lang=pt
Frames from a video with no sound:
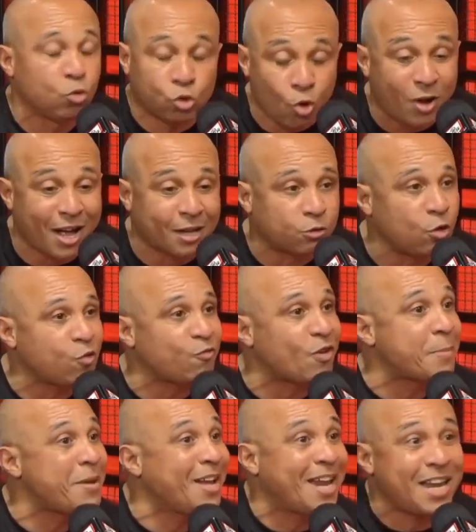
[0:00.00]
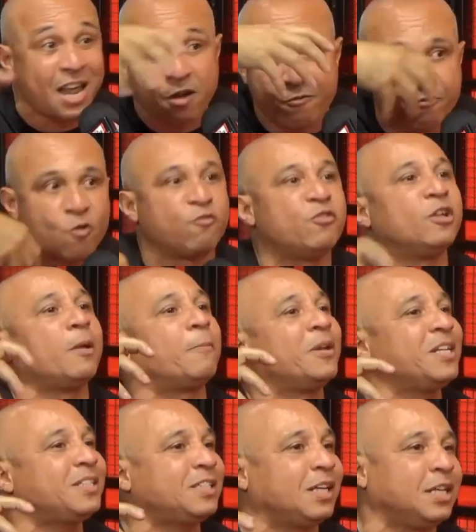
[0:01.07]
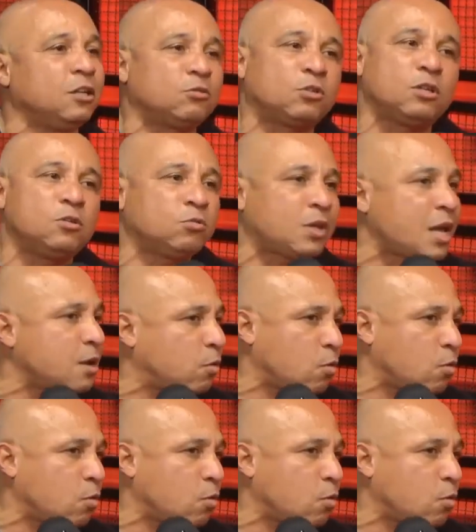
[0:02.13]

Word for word: o jogador do Flamengo, ele é envolvido por esse grito e não tem